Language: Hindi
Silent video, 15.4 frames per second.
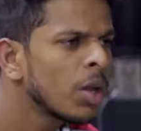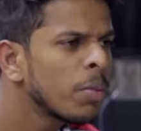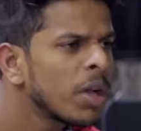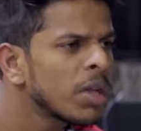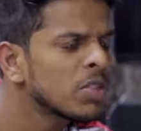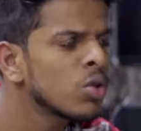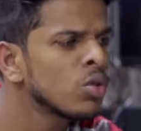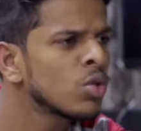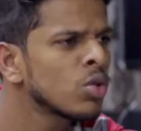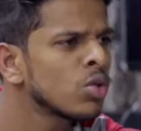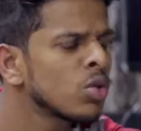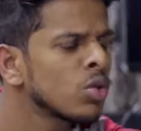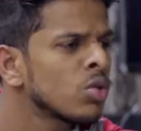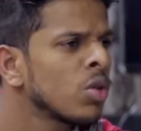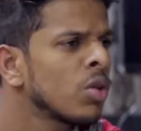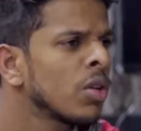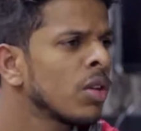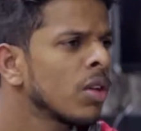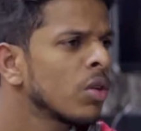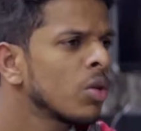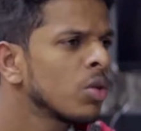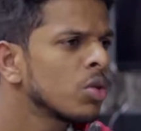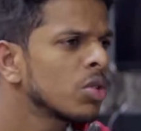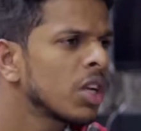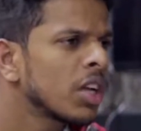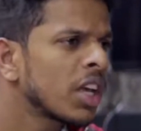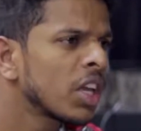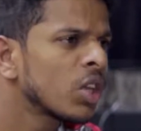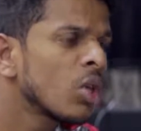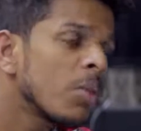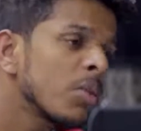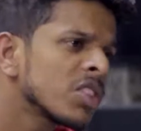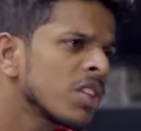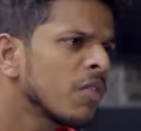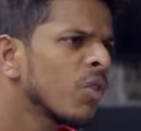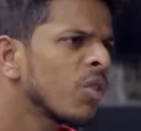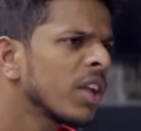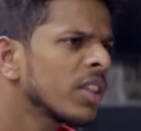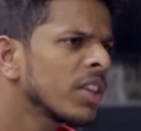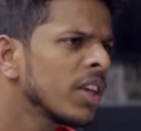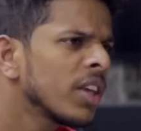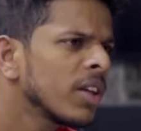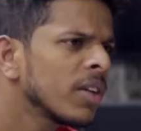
अरे भाई सुन सुन सुन सुन उसकी टंकी तो हमेशा फुल रहती